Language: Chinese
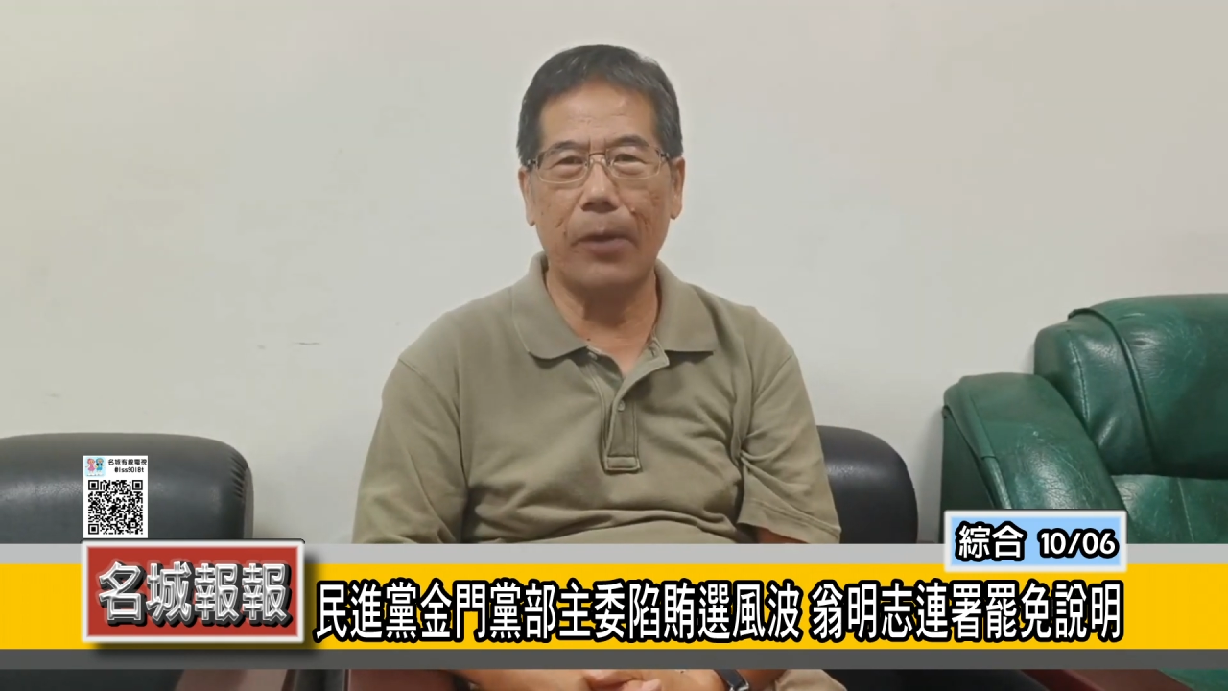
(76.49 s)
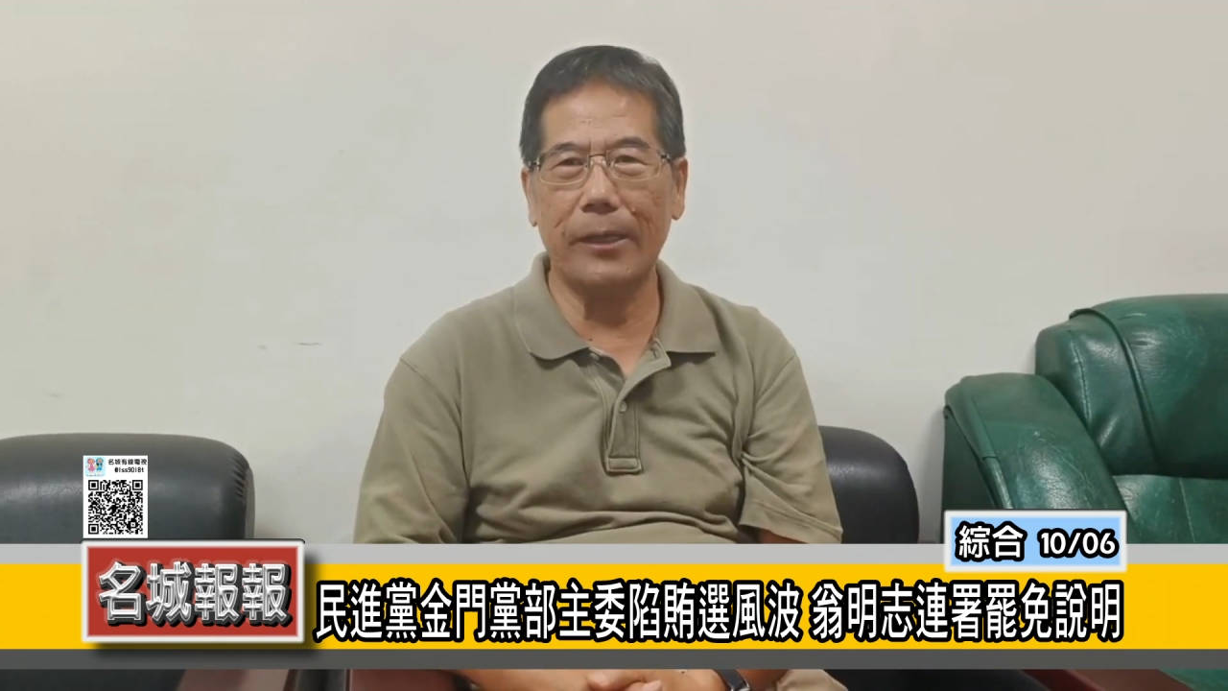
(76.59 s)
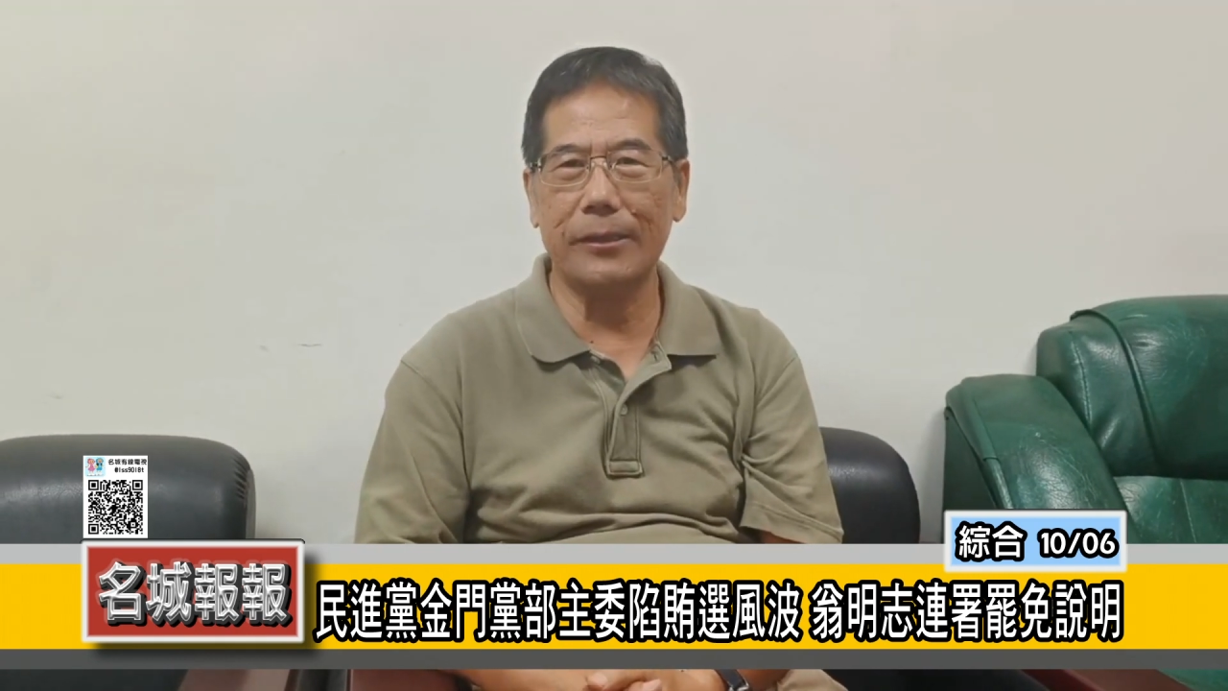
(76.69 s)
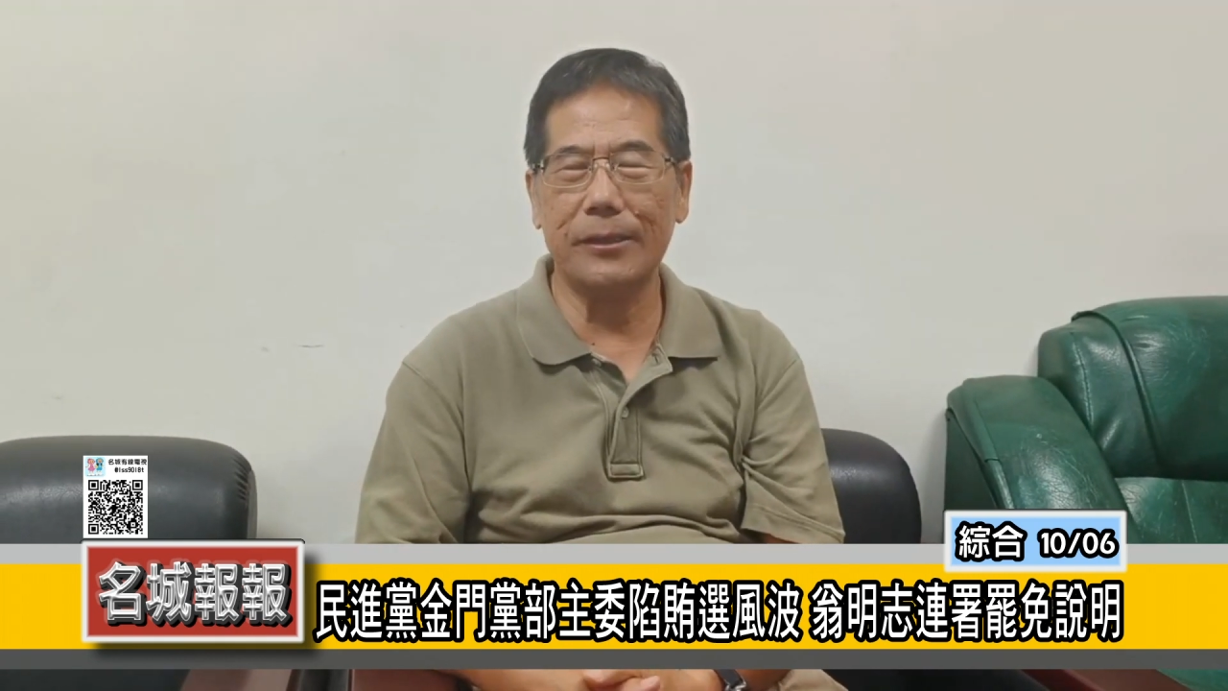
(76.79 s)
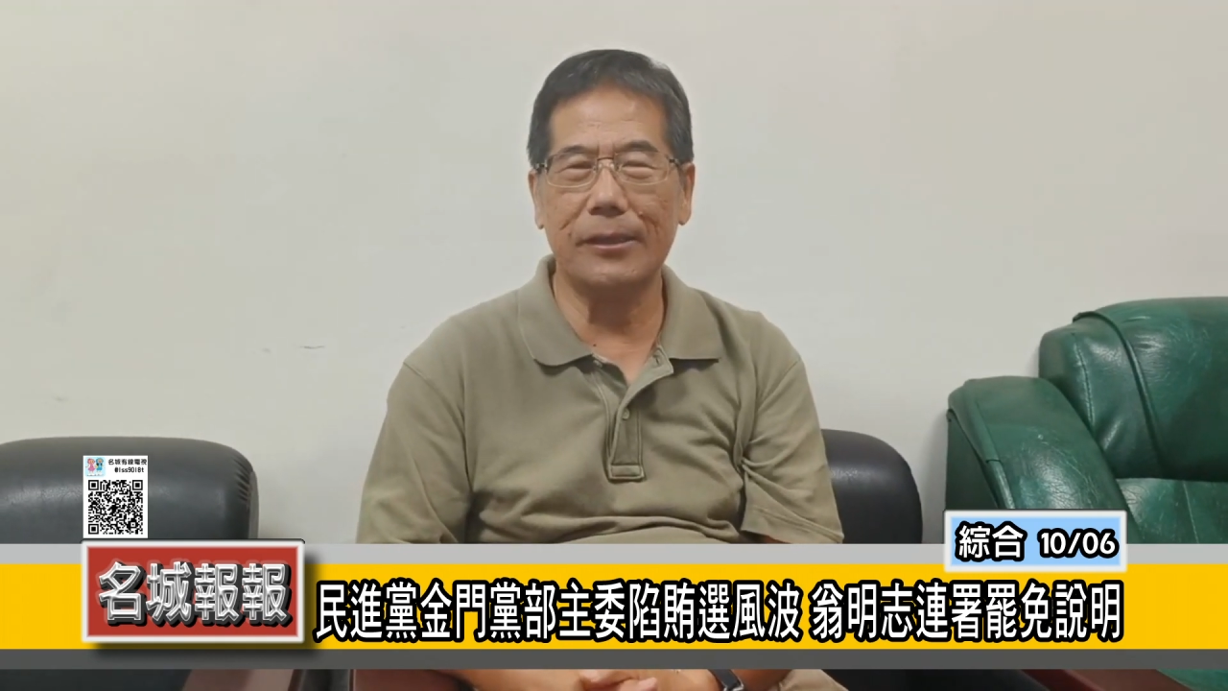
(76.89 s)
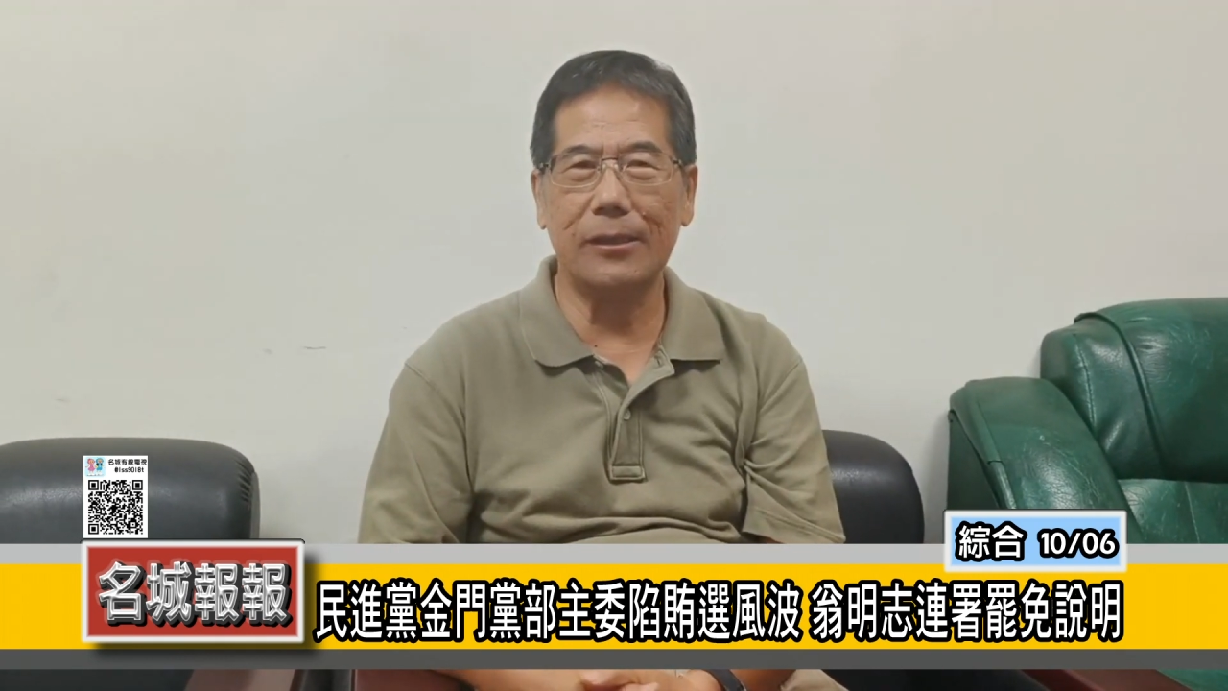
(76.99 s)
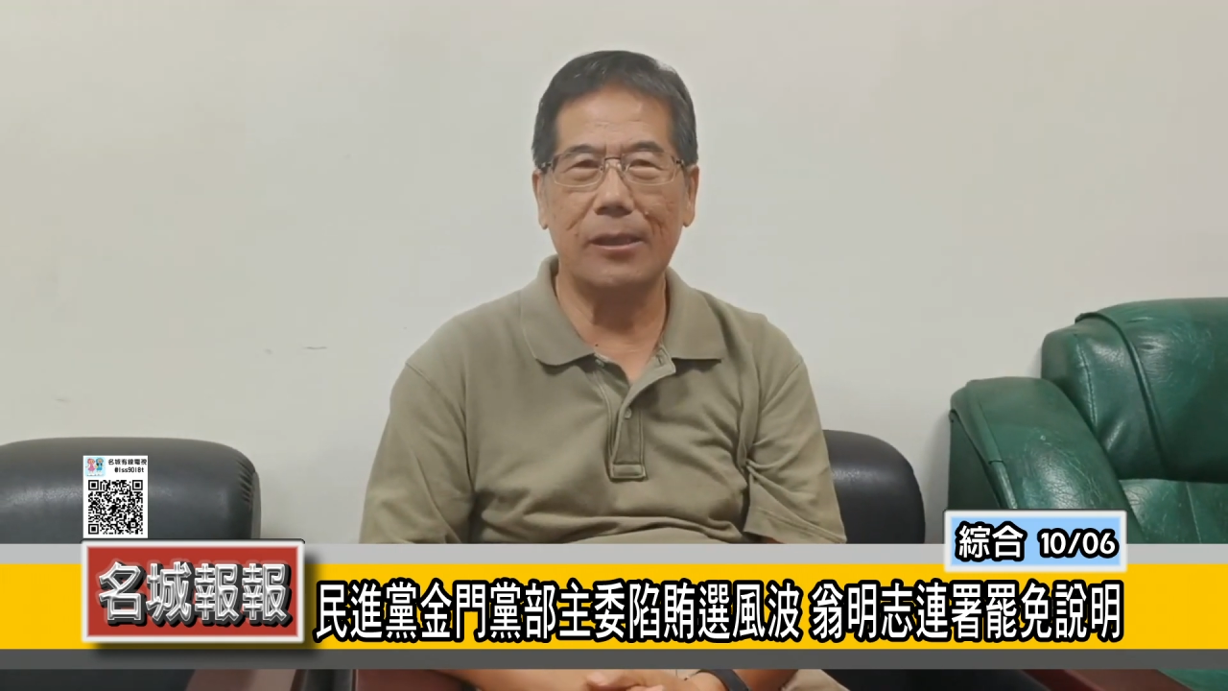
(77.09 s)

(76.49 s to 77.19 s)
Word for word: 怪的是，